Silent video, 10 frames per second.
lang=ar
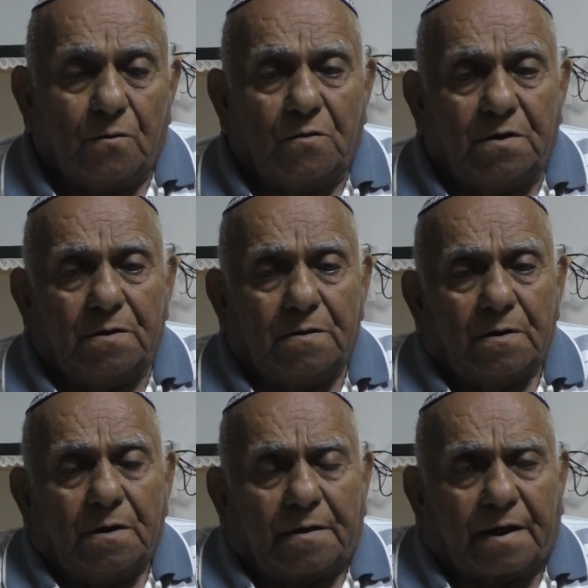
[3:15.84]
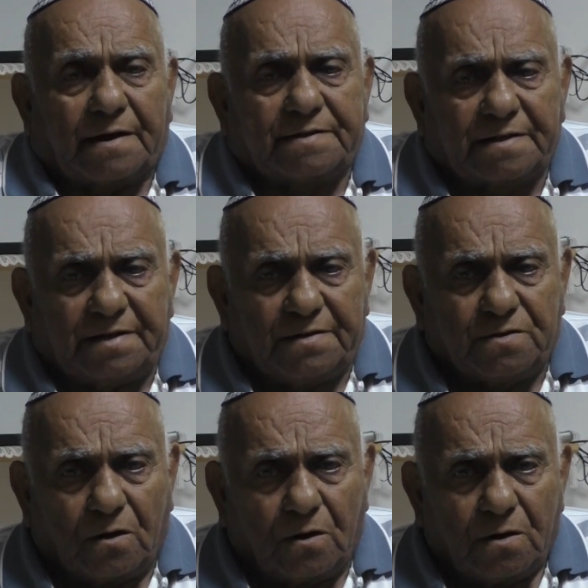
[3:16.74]
نوهي رقدت
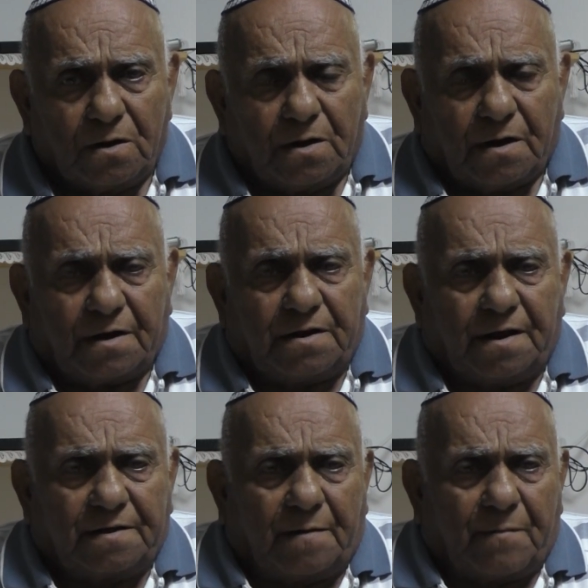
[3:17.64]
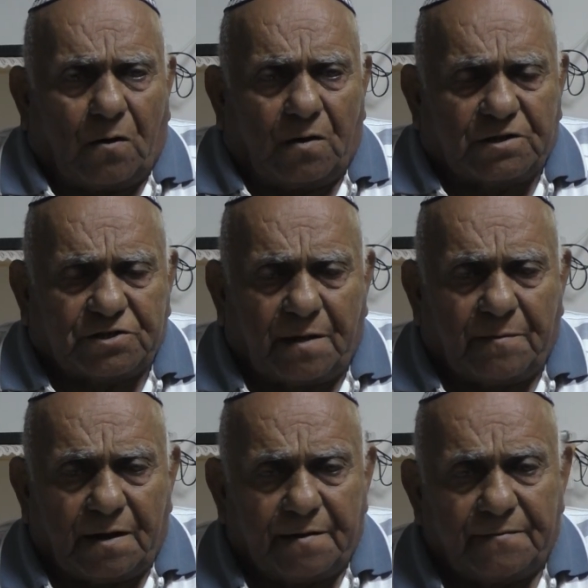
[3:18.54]
عنده اني لا ما هو لك
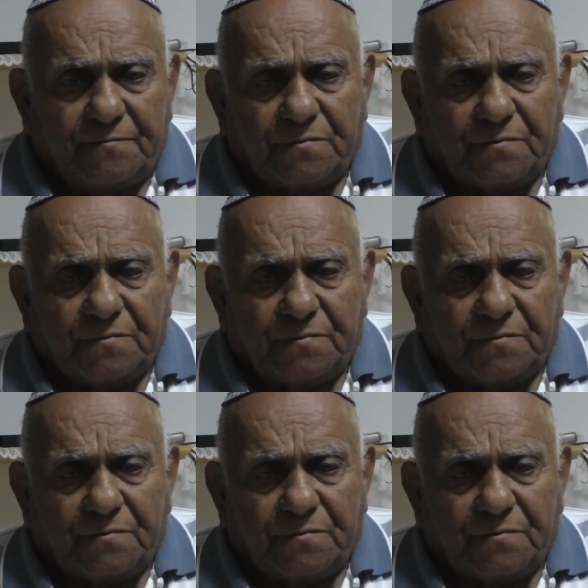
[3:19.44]
شامه